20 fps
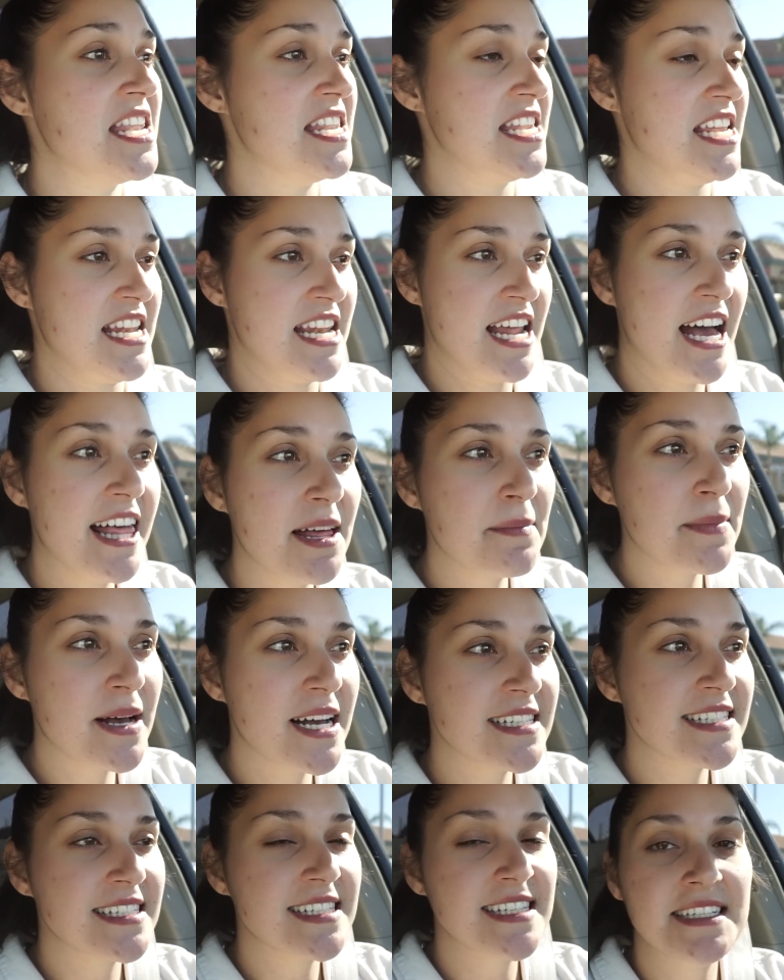Ni nada
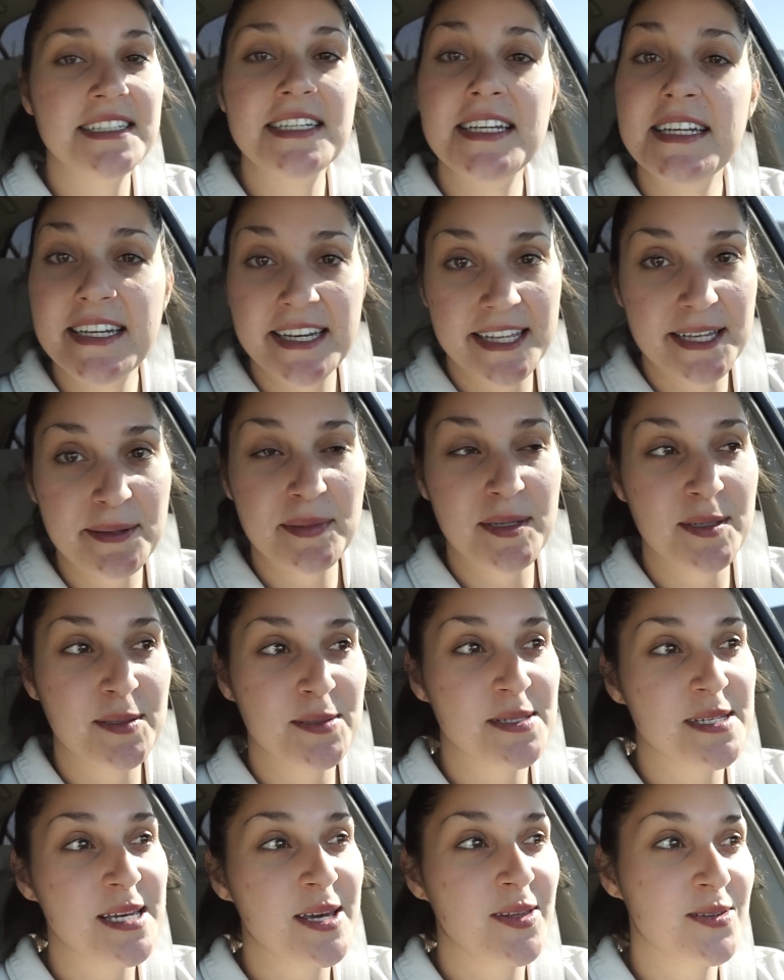más ni nada
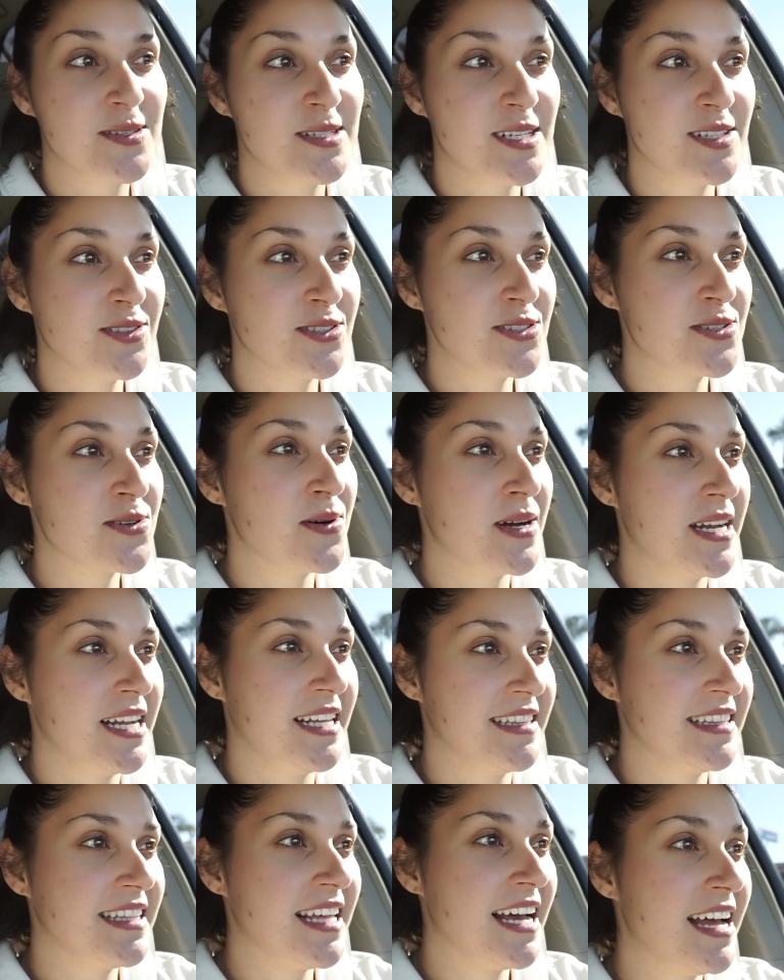menos que
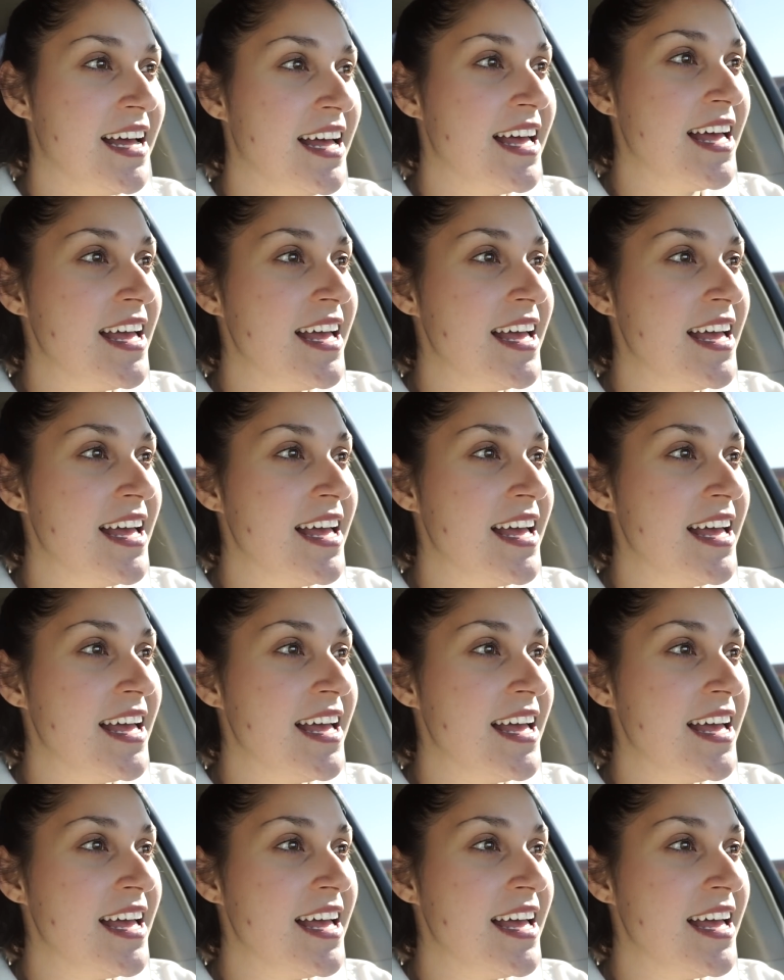240